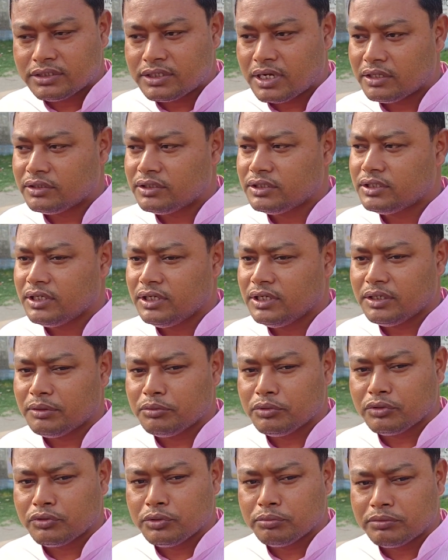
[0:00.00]
শান্তিতে
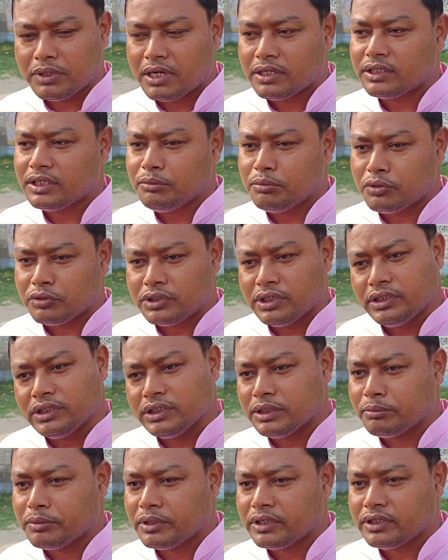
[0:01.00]
এবং খুব তাড়াতাড়ি ভোটটা
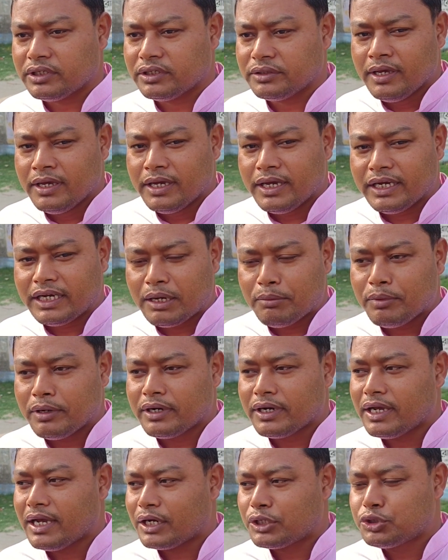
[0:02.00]
দিতে পারে এটা
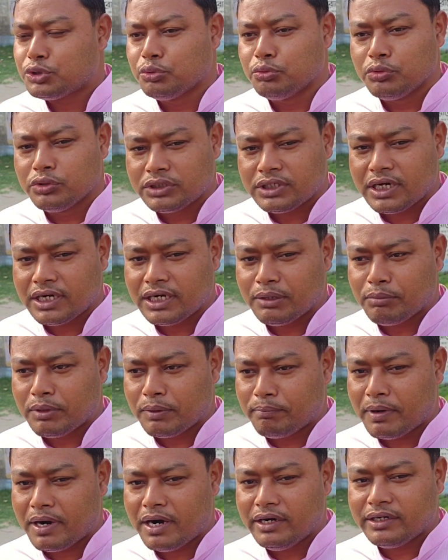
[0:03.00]
আমার একশো উনষাট
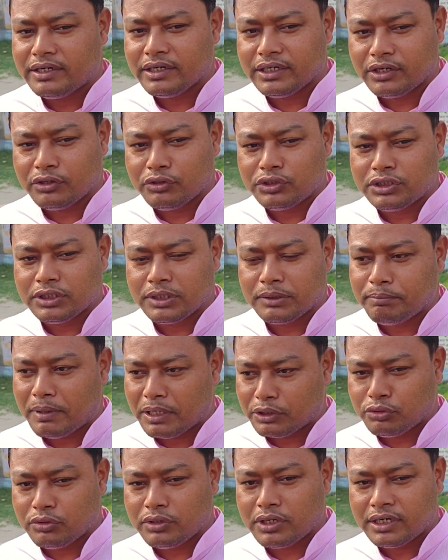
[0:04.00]
নম্বর পার্ট এটা হচ্ছে
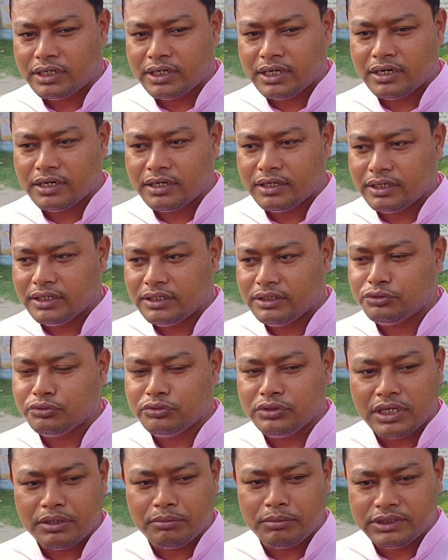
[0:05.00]
পাথরঘাটা এই
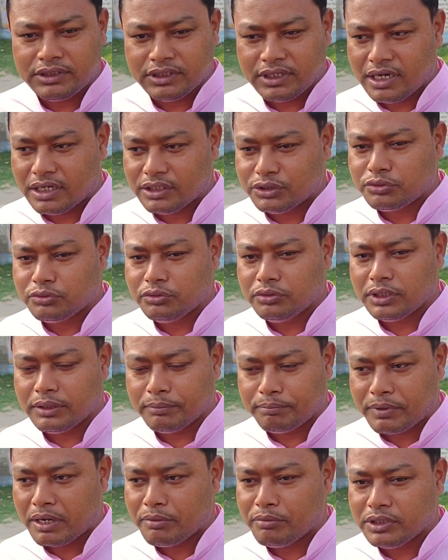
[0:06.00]
জুনিয়র বেসিক হাই স্কুল
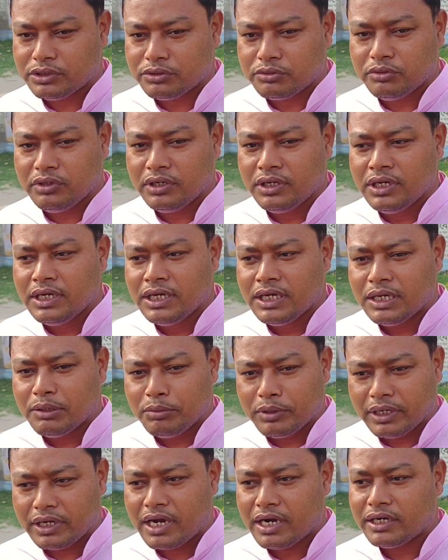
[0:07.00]
প্রাইমারি স্কুল
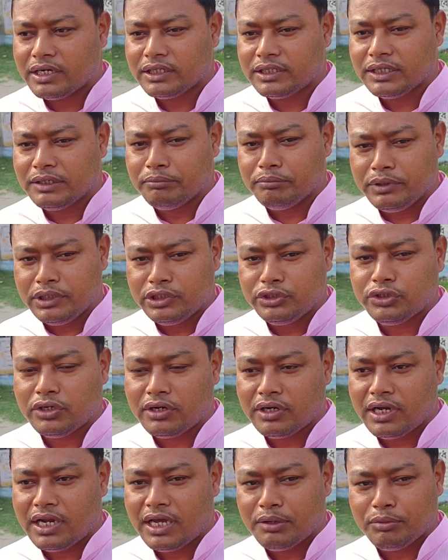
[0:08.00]
এবং এখানটাতে
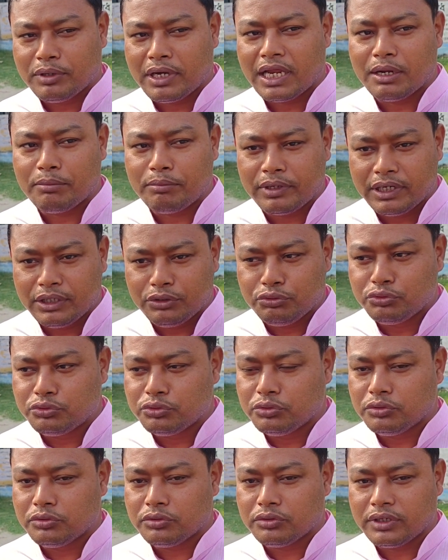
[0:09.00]
মিরজংলা এবং হেলাপুর এই
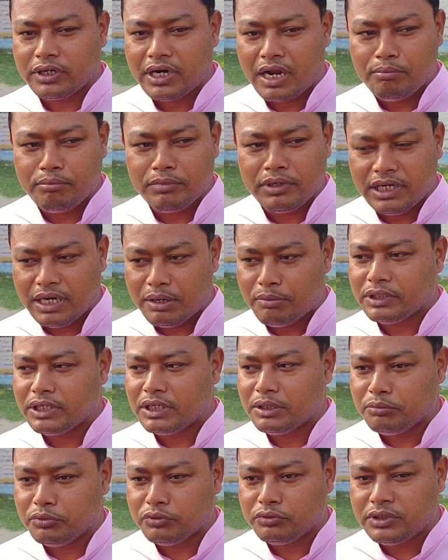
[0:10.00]
দুটো গ্রাম মিলিয়ে
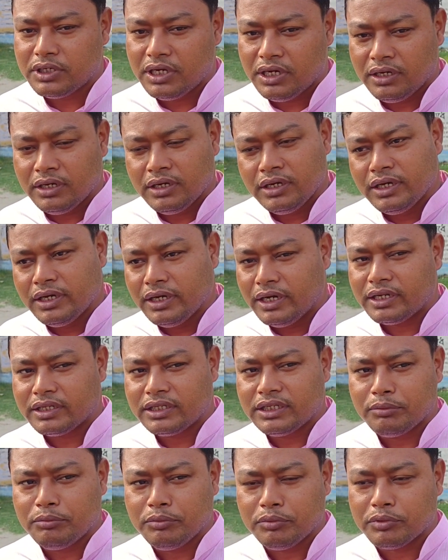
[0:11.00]
আমাদের এই বুথটা এটা
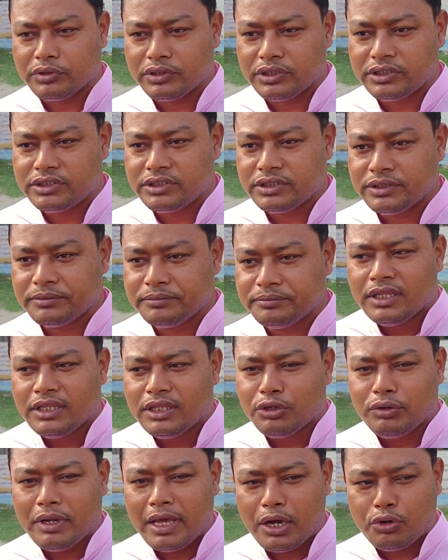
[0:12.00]
দিয়ে আমি ভোট দিচ্ছি
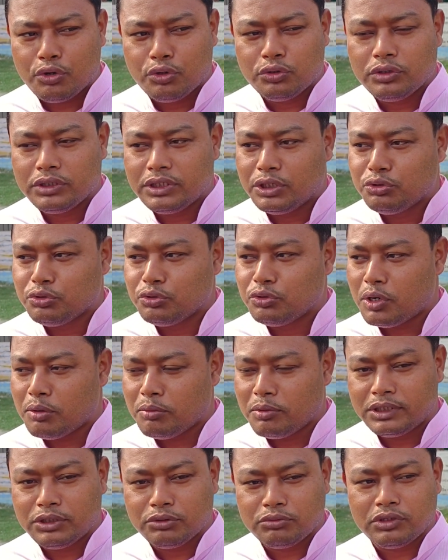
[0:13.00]
দেখুন এখনও তো যেটুকু
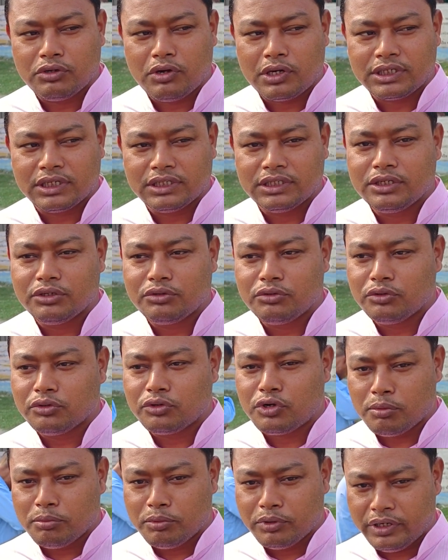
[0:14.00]
খবর আছে কোথাও অশান্তির
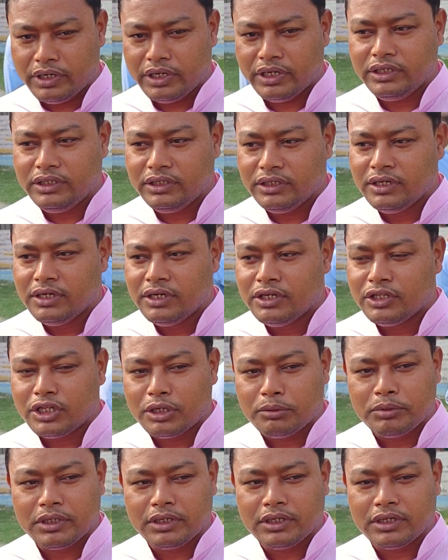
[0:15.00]
কোনো খবর নেই
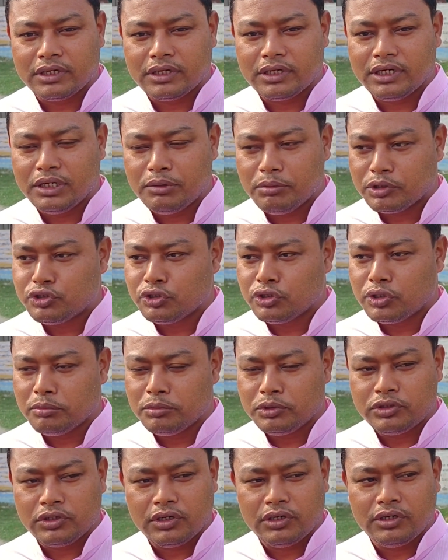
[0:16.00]
তবে নির্বাচন
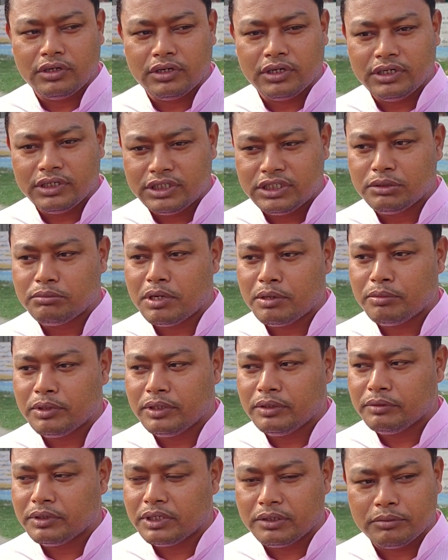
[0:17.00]
কমিশন
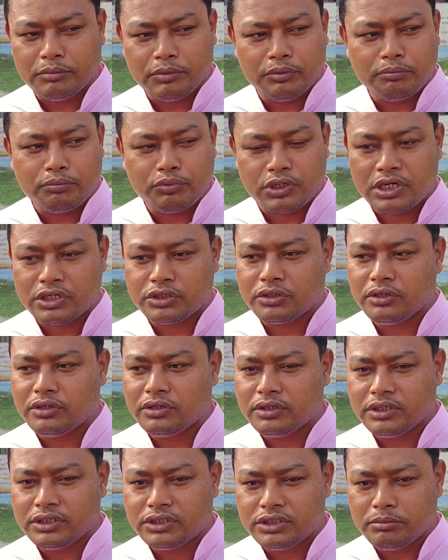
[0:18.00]
নিশ্চিতভাবে এবং প্রশাসন
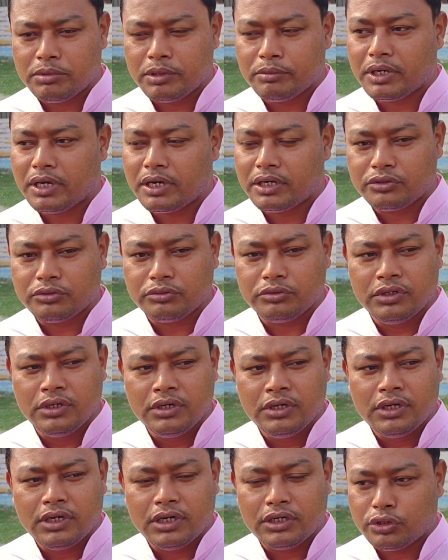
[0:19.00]
নিশ্চিতভাবে আরেকটু
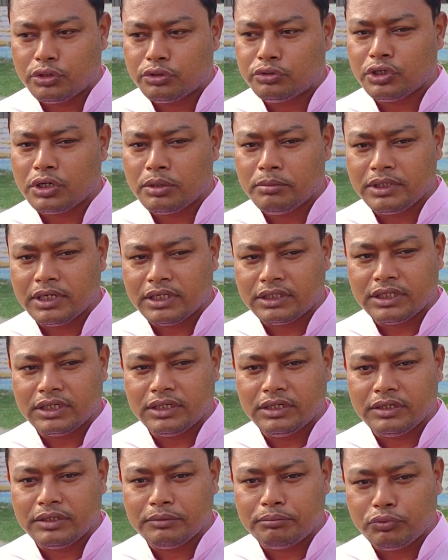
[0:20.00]
সতর্ক হবে
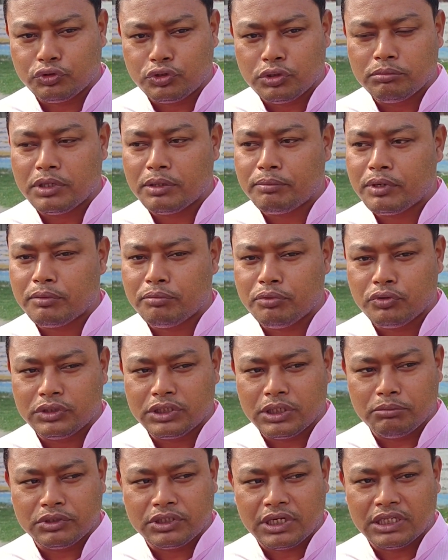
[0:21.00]
যাতে প্রথম দফার
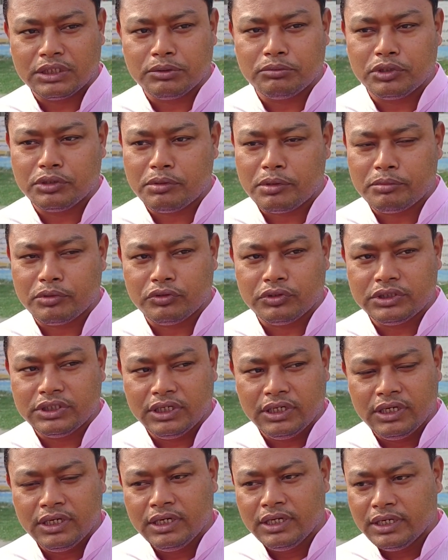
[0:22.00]
ভোট যেমন শান্তিপূর্ণভাবে
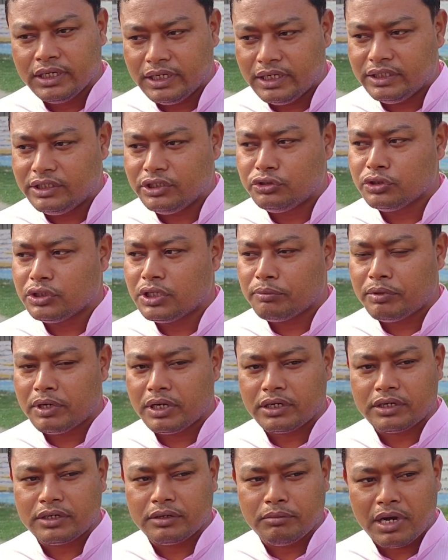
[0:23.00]
হয়েছে এই দ্বিতীয়
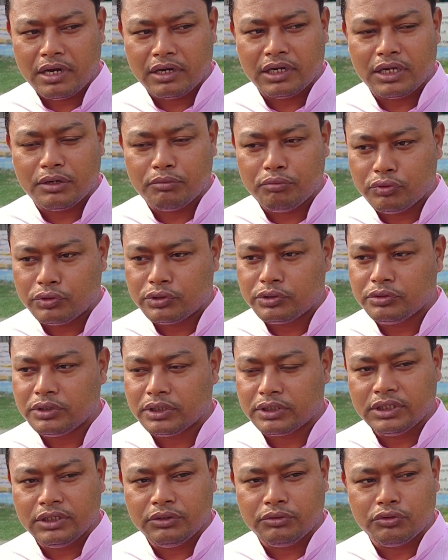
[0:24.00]
দফার বাংলার ভোটেও
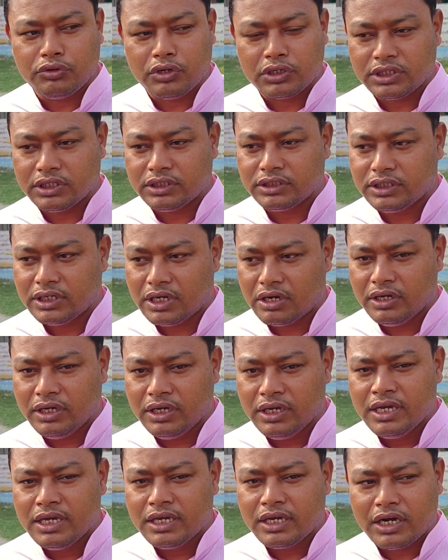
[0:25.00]
যাতে কোনো অশান্তি না
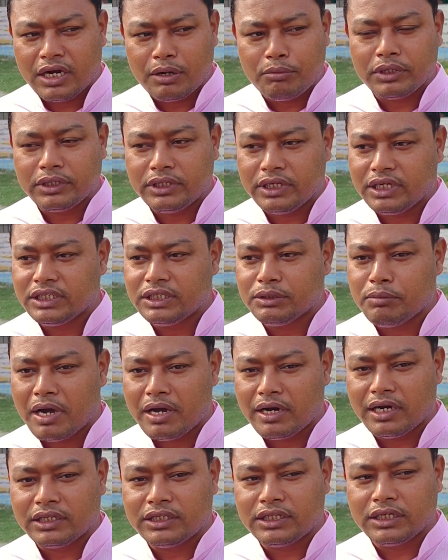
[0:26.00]
হয় কারণ আমরা দেখি যে
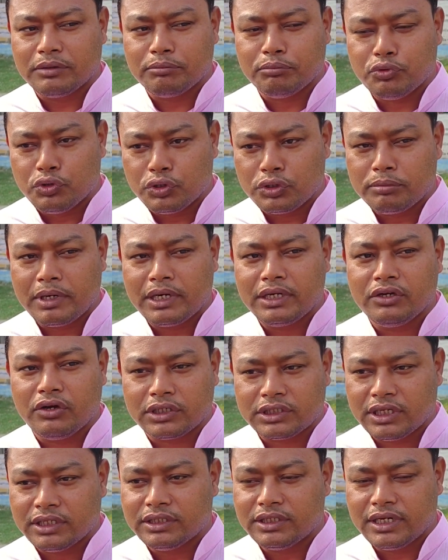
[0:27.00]
বাংলাতে ভোট মানে
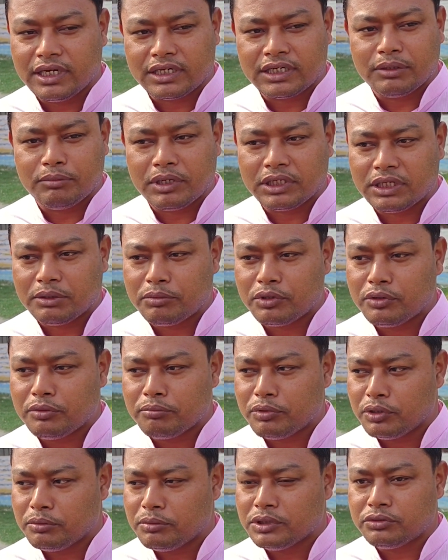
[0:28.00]
অশান্তির একটা বাতাবরণ
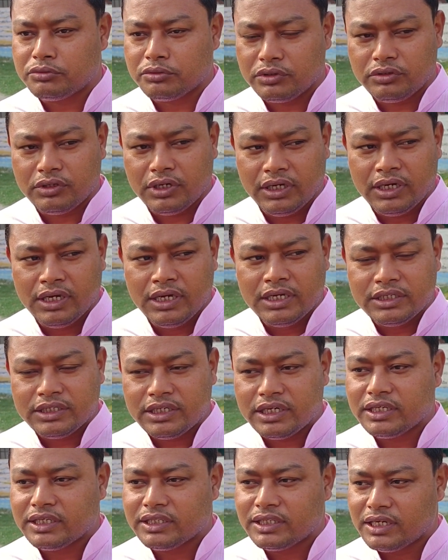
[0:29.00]
পরিবেশ তৈরি হয়
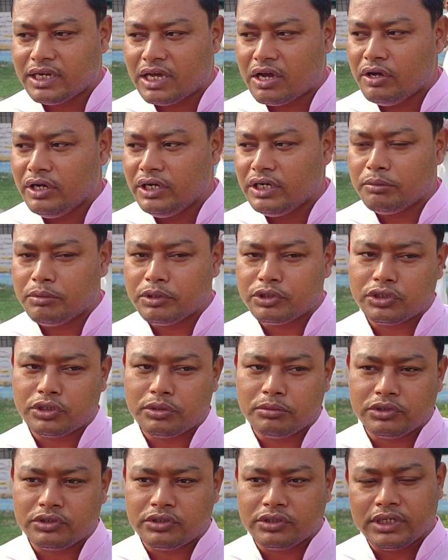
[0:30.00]
সেটা যাতে না হয় নির্বাচন
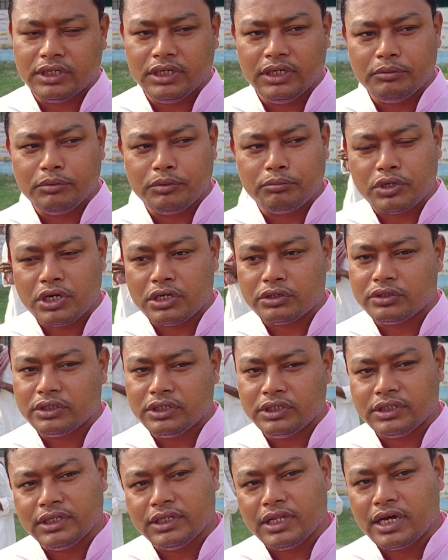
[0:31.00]
কমিশনকে এবং
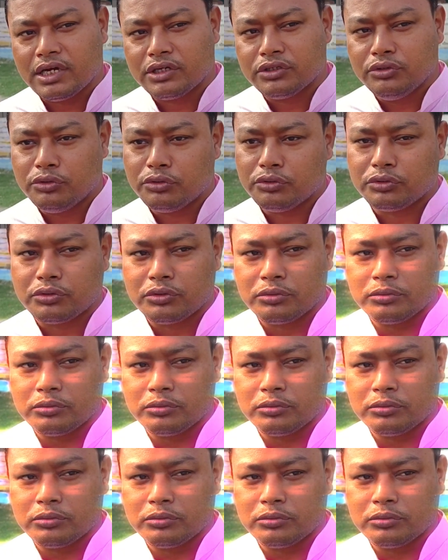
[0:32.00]
প্রশাসনকে সেটা দেখার জন্য অনুরোধ